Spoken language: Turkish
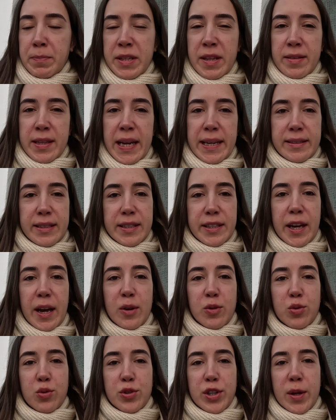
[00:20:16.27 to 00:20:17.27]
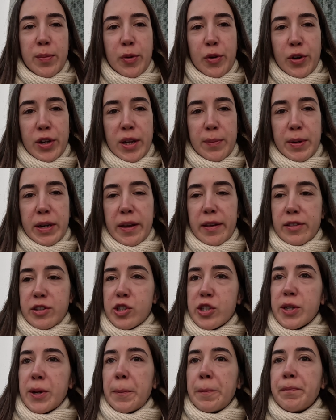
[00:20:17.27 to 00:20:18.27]
Bir de zeytinyağı üstüne böyle
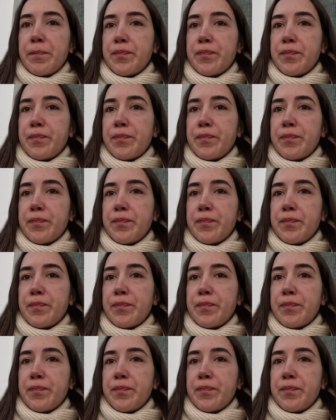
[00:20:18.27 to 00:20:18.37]
birazcık.